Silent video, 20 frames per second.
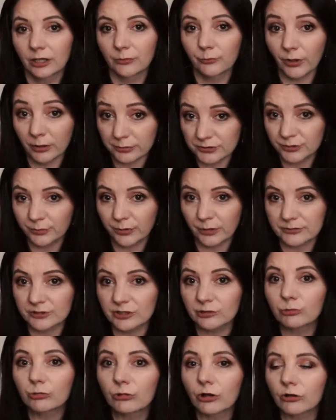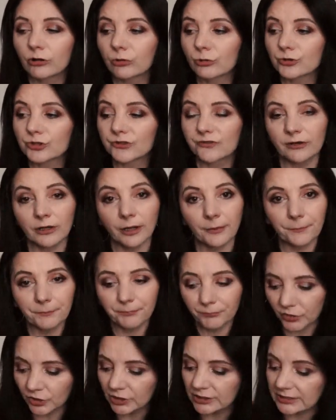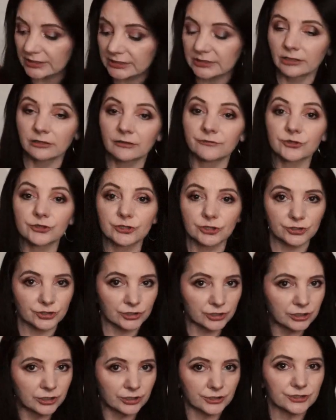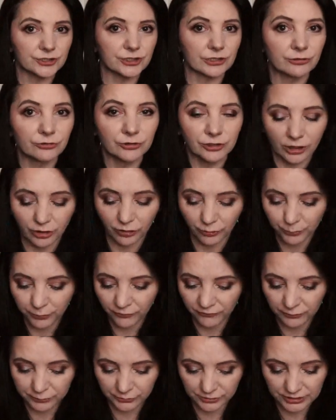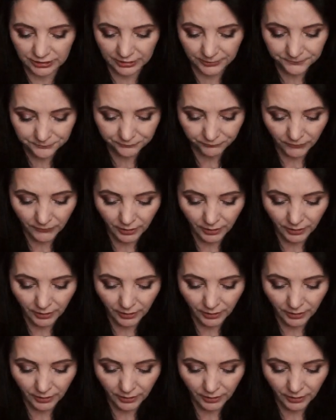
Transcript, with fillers: Bardzo, bardzo długo go używałam. No i zastanowię się, czy jeszcze do niego powrócę.